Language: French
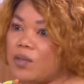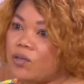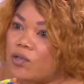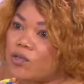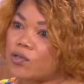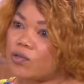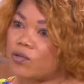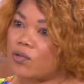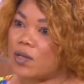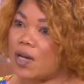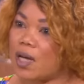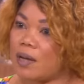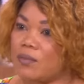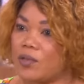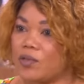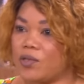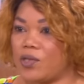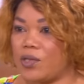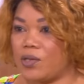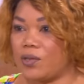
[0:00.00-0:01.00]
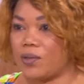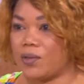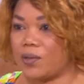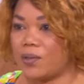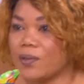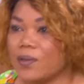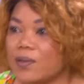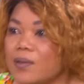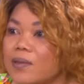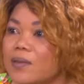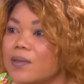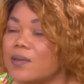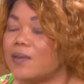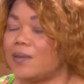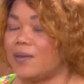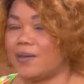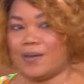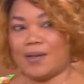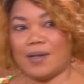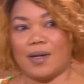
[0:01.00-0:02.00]
de chocolat, mon ah, Dieu. ah oui,
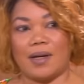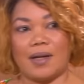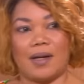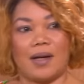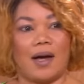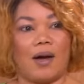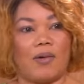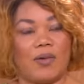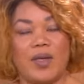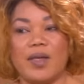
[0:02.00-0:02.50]
ah bah, c'est